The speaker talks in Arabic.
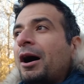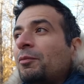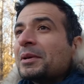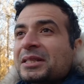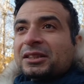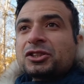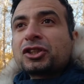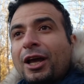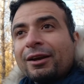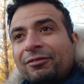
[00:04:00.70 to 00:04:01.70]
او مثلا
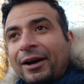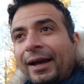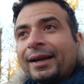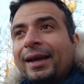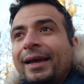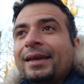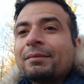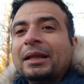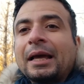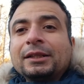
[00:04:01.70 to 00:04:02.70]
تشتغل في حاجه هي
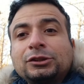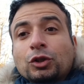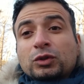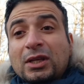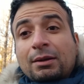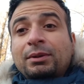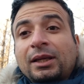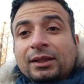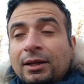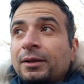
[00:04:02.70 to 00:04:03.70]
ما دخلتش روسيا قبل
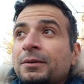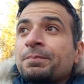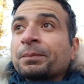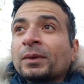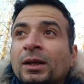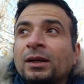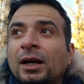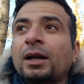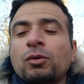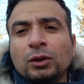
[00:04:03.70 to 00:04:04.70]
كده
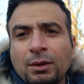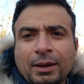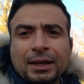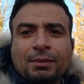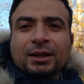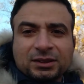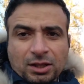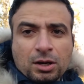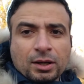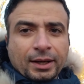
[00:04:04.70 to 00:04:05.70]
انا كل ده بتكلم عليه
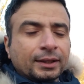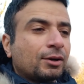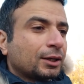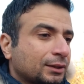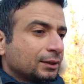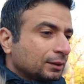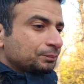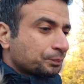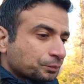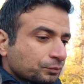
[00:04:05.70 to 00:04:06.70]
تجاره يعني حاجات كده
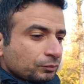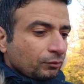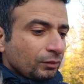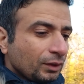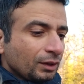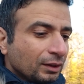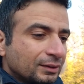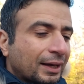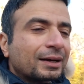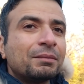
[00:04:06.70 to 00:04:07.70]

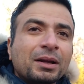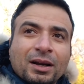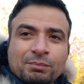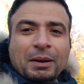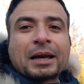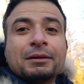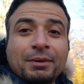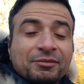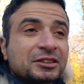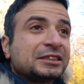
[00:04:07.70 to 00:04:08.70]
ده غير لما اتكلم
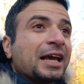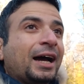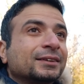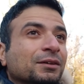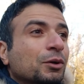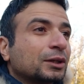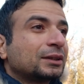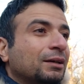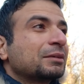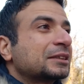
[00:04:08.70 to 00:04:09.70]
بقى في السياحه انت
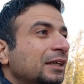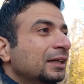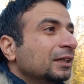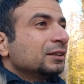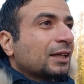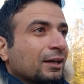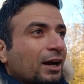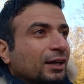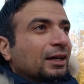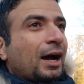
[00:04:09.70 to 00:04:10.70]
ممكن تعمل
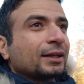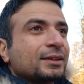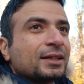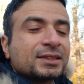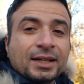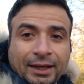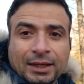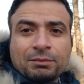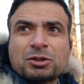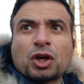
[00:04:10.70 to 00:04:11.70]
يعني احد الناس
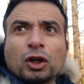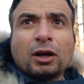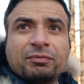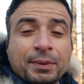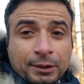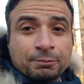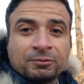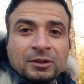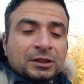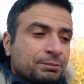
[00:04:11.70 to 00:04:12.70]
الناجحين ما شاء الله في بيرم
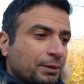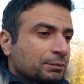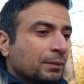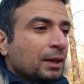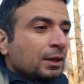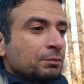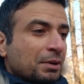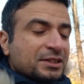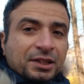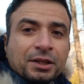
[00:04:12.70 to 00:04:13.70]
مدينه بيرم
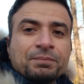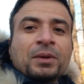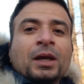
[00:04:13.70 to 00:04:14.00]
مصري